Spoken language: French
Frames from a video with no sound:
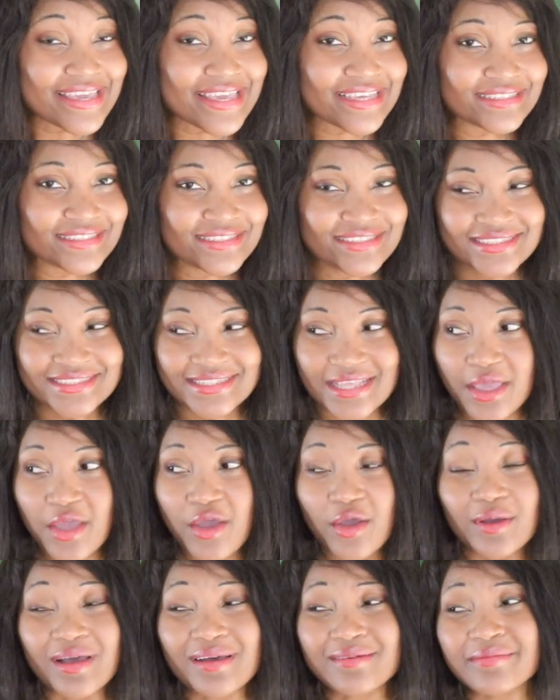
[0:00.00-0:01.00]
Qu'est-ce que c'est
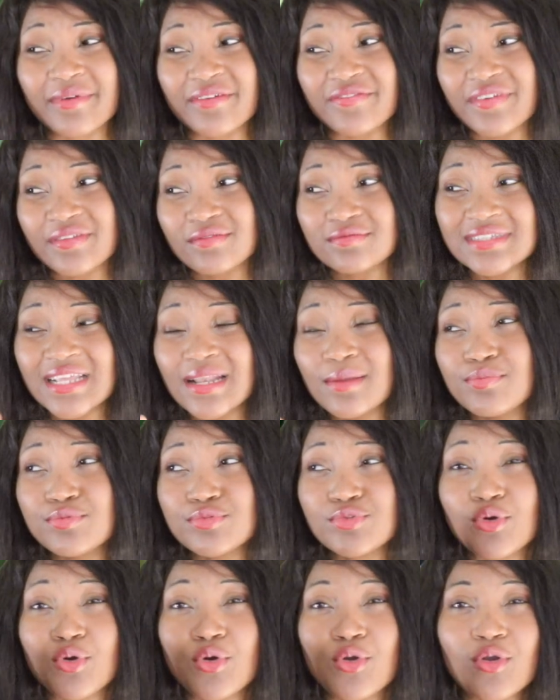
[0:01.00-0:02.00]
en fait, vous allez
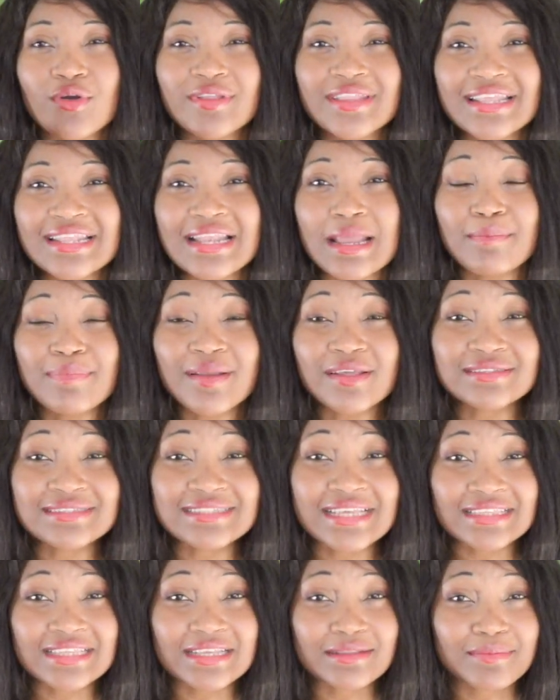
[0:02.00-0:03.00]
plutôt reconnaître la plante
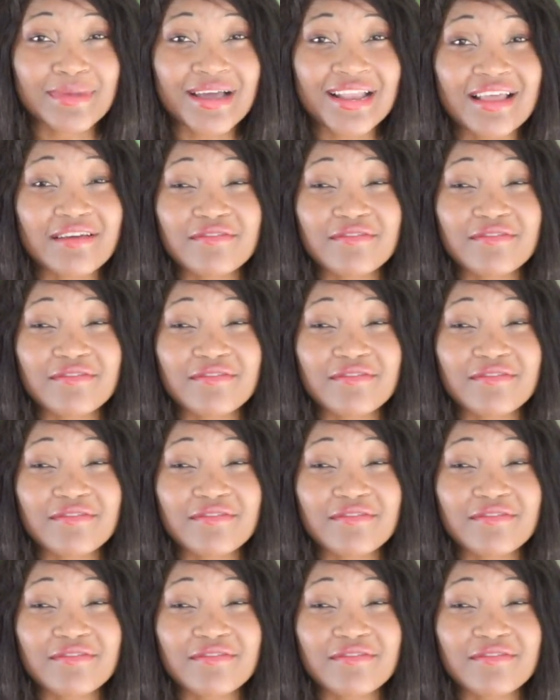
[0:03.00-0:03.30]
certainement à